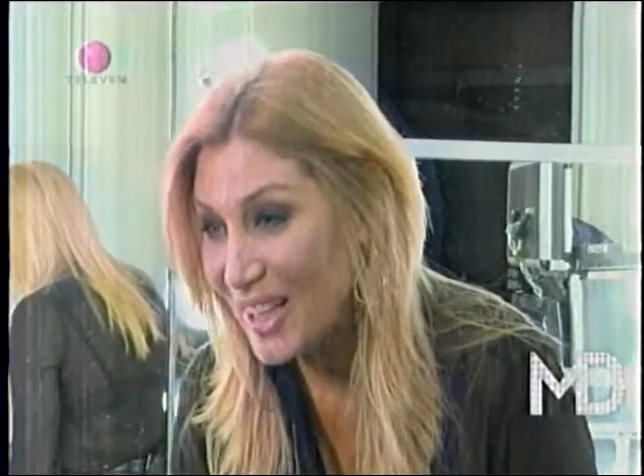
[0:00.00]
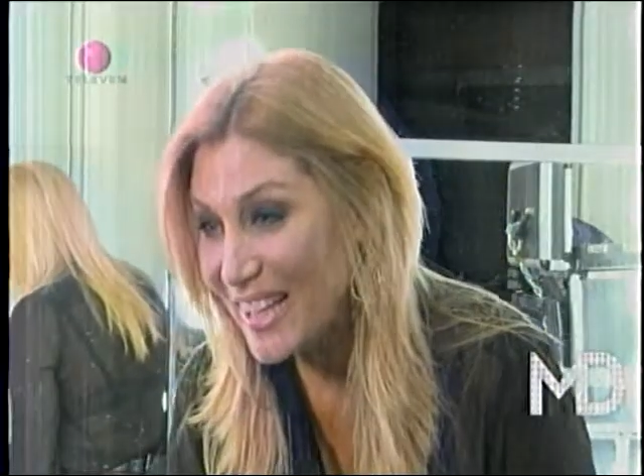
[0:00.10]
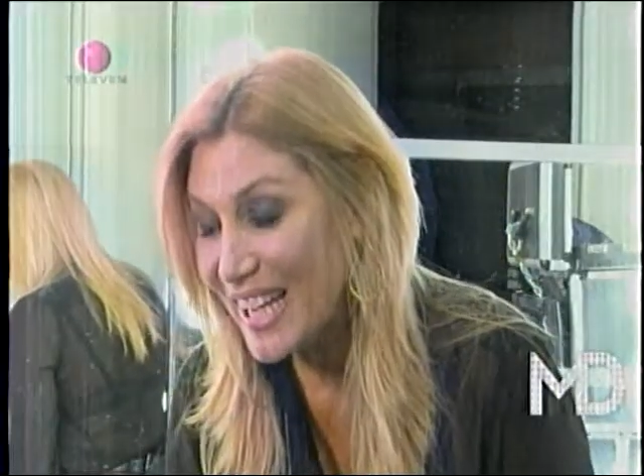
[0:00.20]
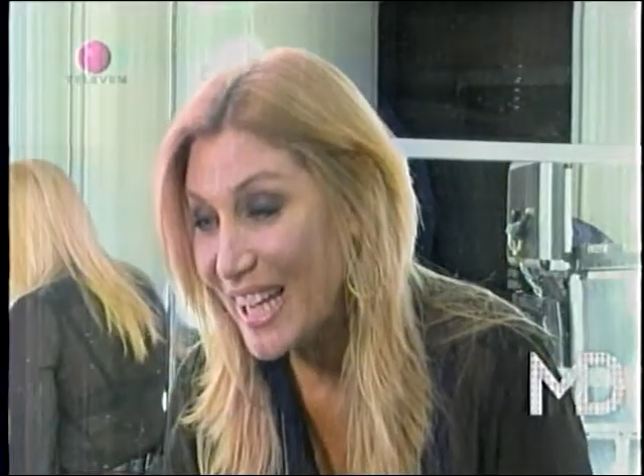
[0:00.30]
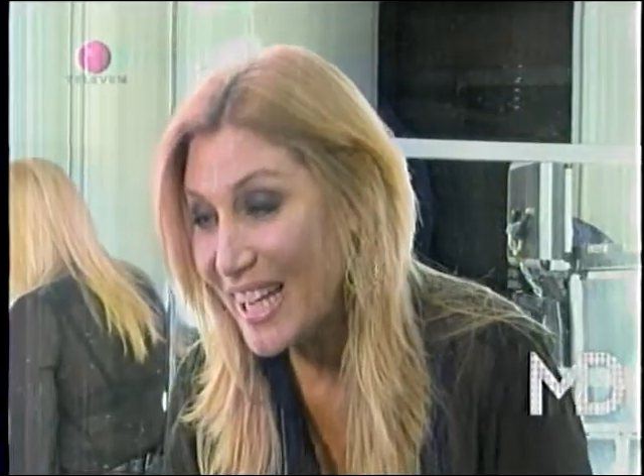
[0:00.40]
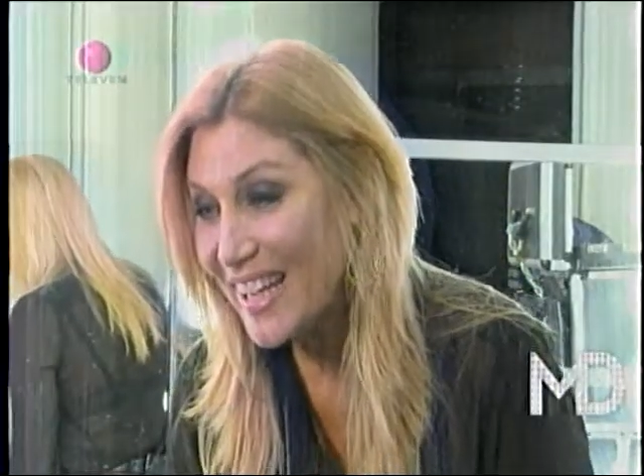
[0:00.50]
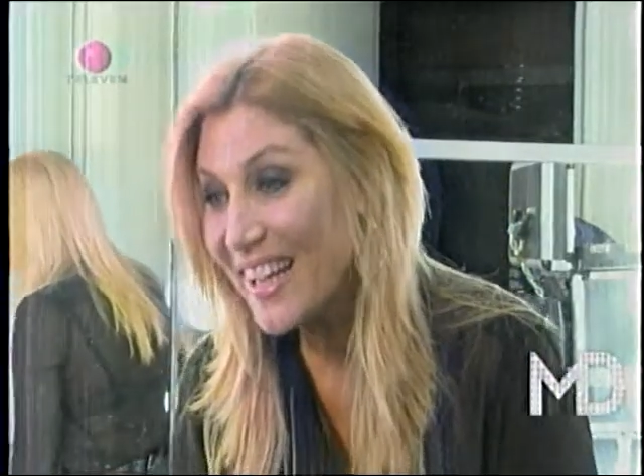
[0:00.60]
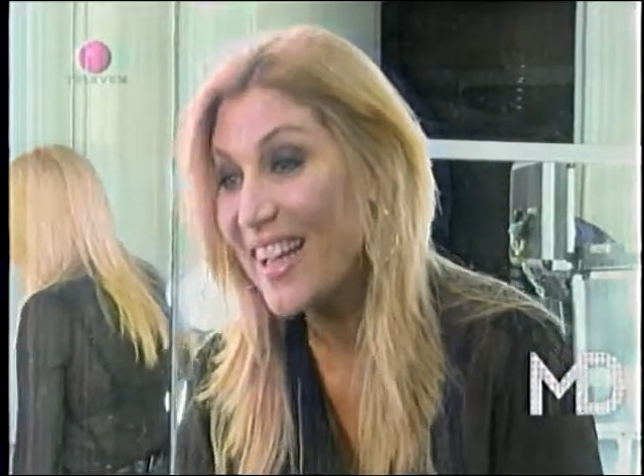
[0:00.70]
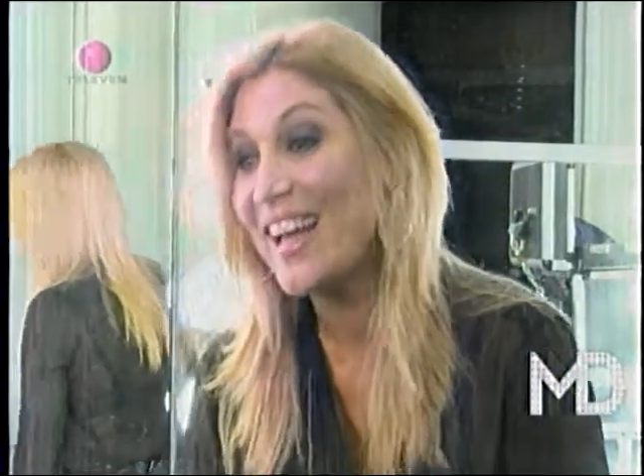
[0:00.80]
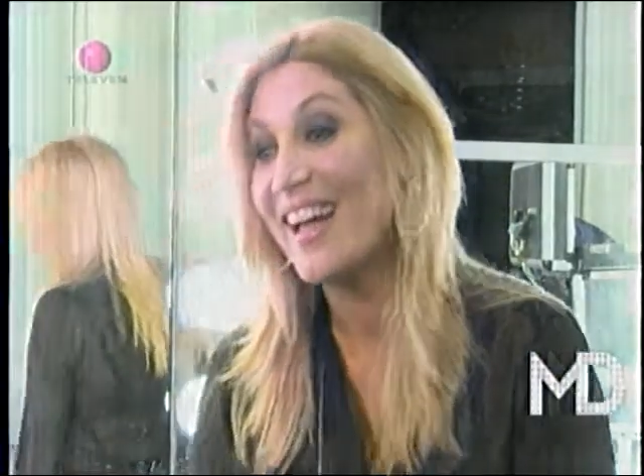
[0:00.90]
Yo, le estaba
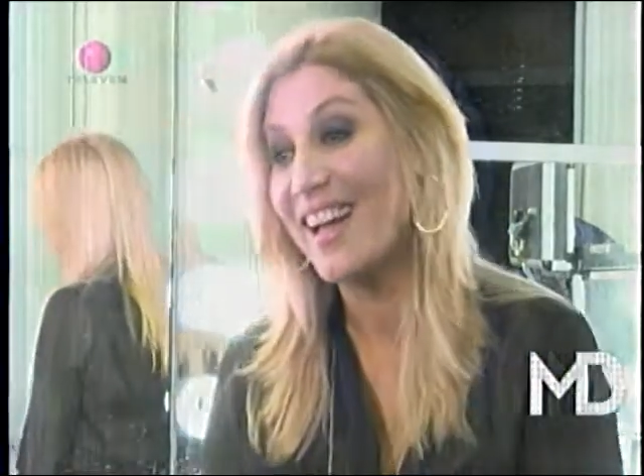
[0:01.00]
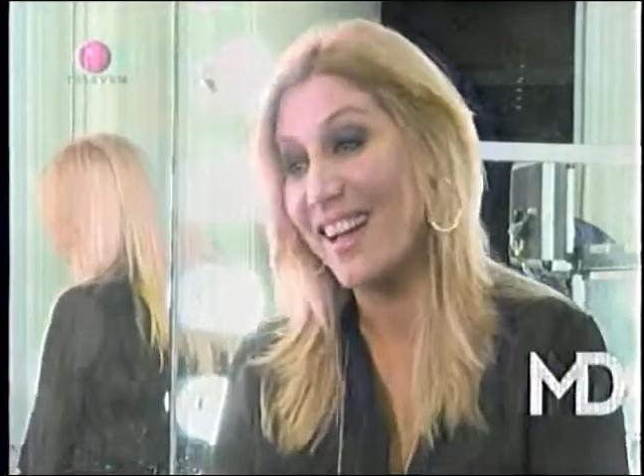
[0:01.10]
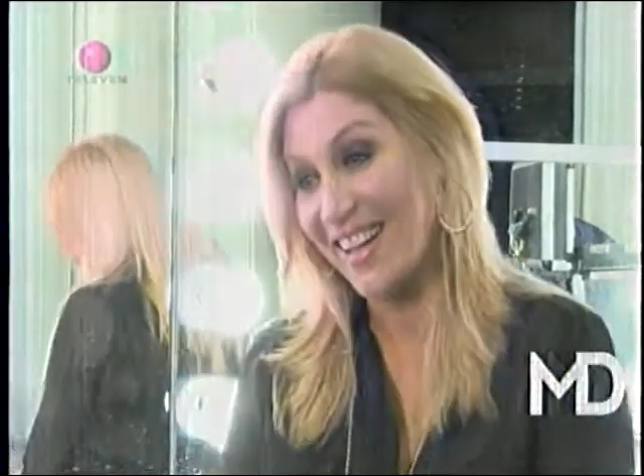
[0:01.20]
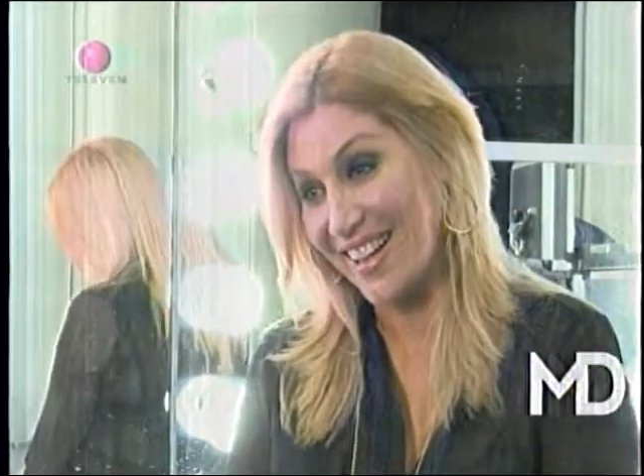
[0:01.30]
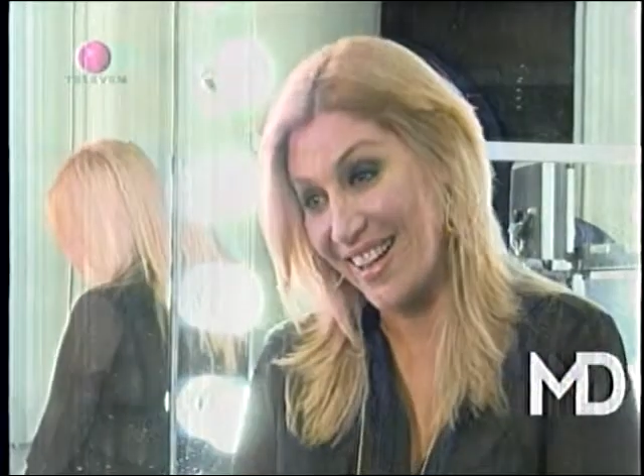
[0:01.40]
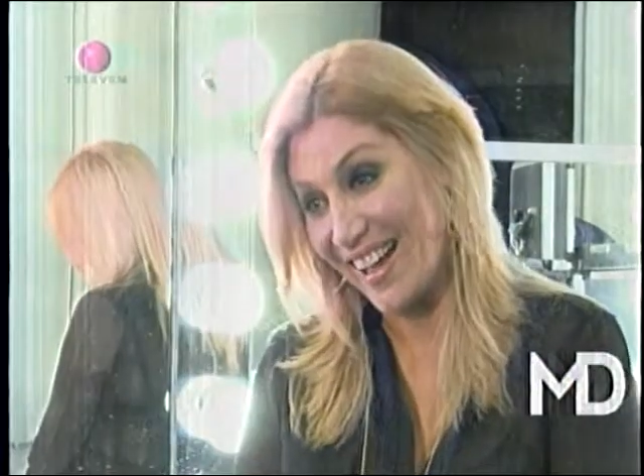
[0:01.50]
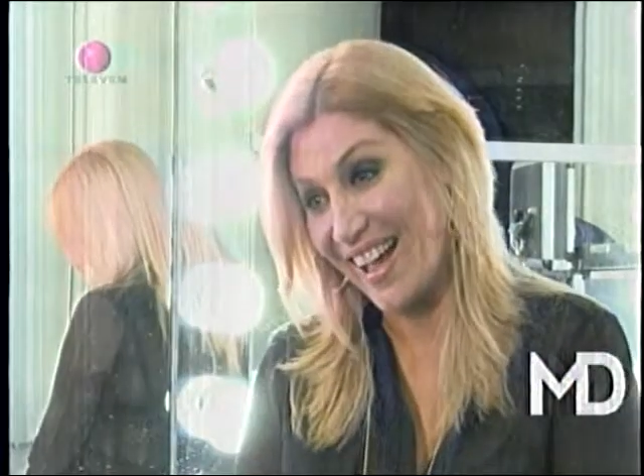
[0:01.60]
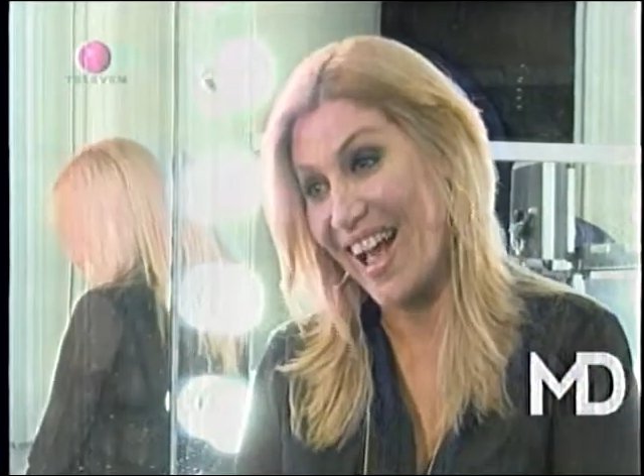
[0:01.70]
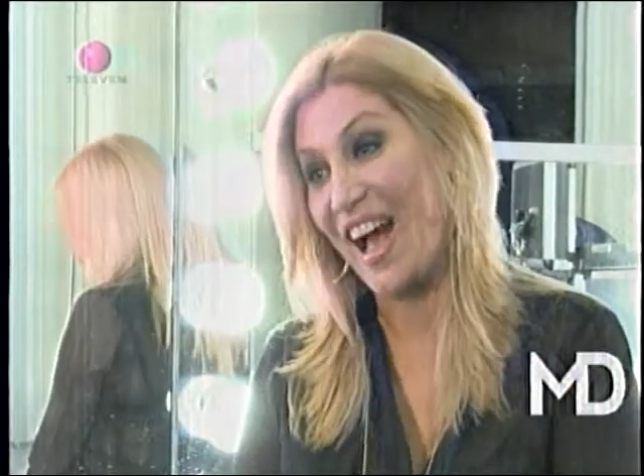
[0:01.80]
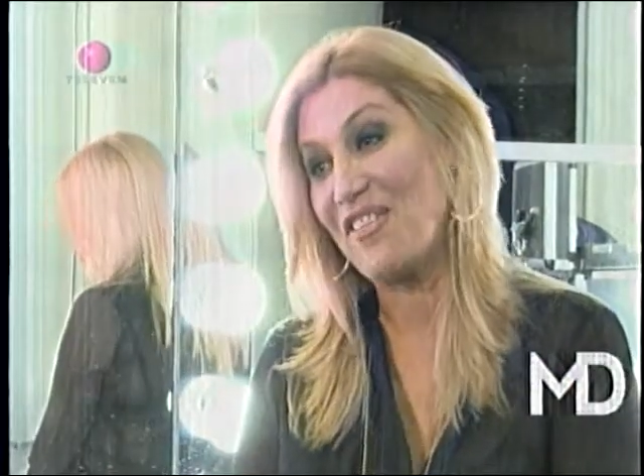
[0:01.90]
comentando a, a, a